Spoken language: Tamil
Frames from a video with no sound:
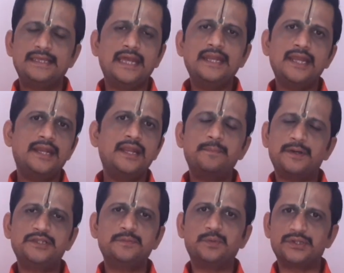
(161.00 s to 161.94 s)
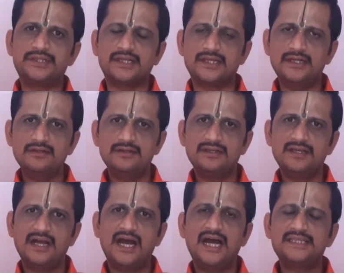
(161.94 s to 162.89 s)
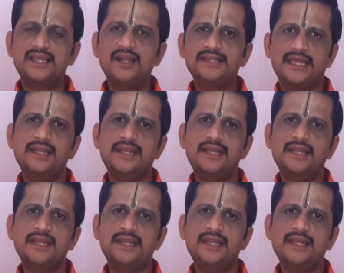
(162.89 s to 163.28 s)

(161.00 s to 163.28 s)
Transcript: என்னென்ன பத்து பொருத்தங்கள் அதனால்